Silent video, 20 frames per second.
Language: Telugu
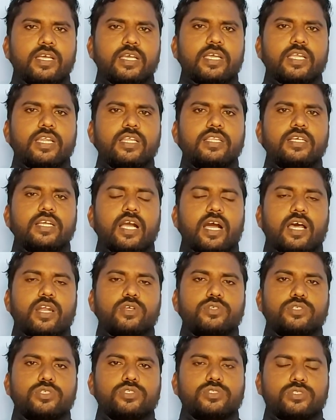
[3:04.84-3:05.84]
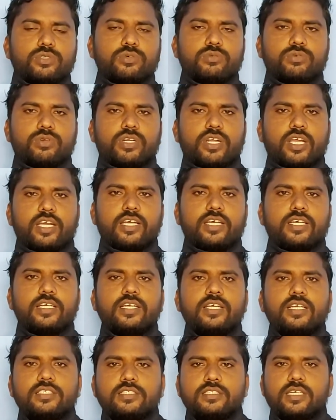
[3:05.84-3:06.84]
ఈ రీతిగా ఆలోచిస్తూ ఉంటే
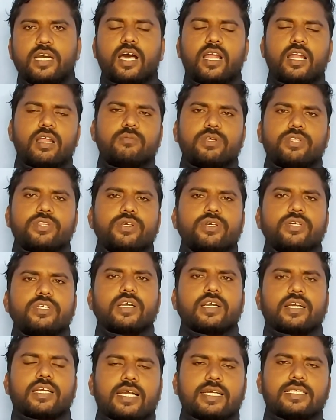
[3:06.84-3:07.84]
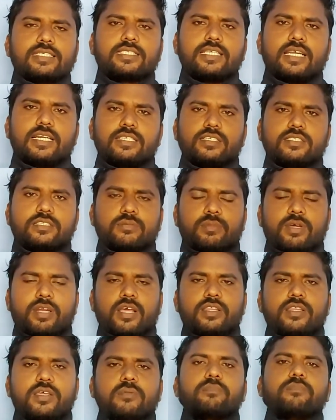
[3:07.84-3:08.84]
చాలామంది యొక్క కష్టార్జితం
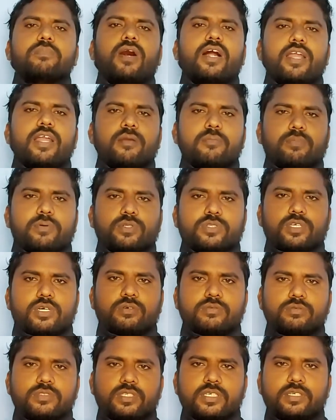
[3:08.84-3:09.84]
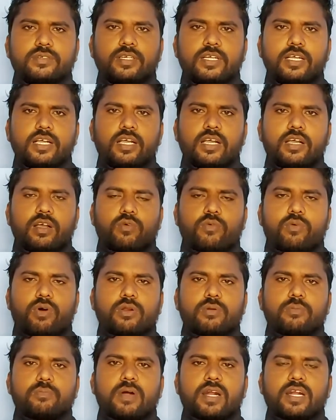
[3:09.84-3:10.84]
అనేది పాడైపోతూ ఉంది
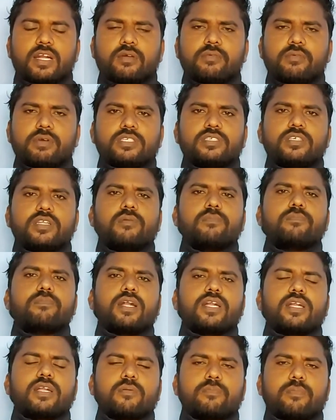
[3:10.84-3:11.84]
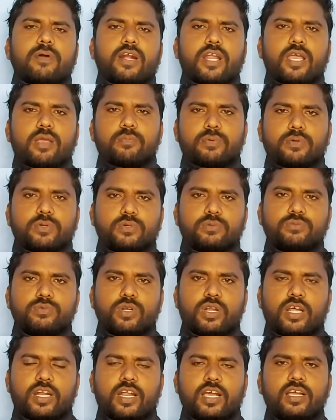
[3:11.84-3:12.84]
వారు పంట వేసిన పంట పాడైపోవడం
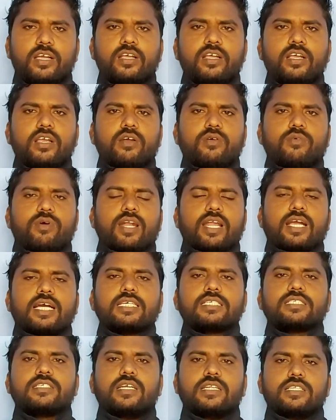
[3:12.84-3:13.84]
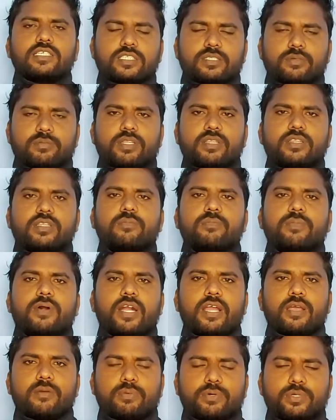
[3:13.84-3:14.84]
మూలాన వాళ్ళ కష్టార్జితం అంతా
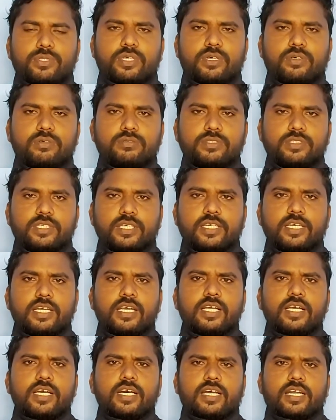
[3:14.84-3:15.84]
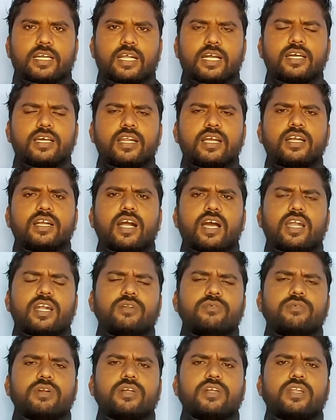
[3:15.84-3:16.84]
పాడైపోతూ ఉంది
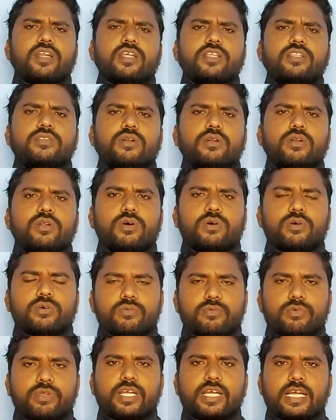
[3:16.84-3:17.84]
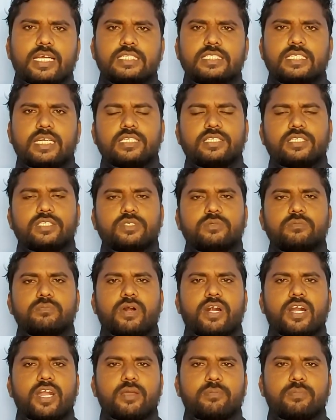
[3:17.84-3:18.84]
రకరకాలైనటువంటి రీతుల్లో వీరి కష్టార్జితం
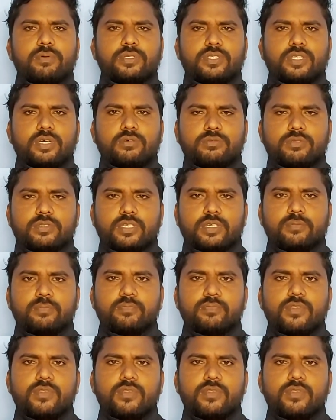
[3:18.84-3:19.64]
పాడైపోతూ ఉంది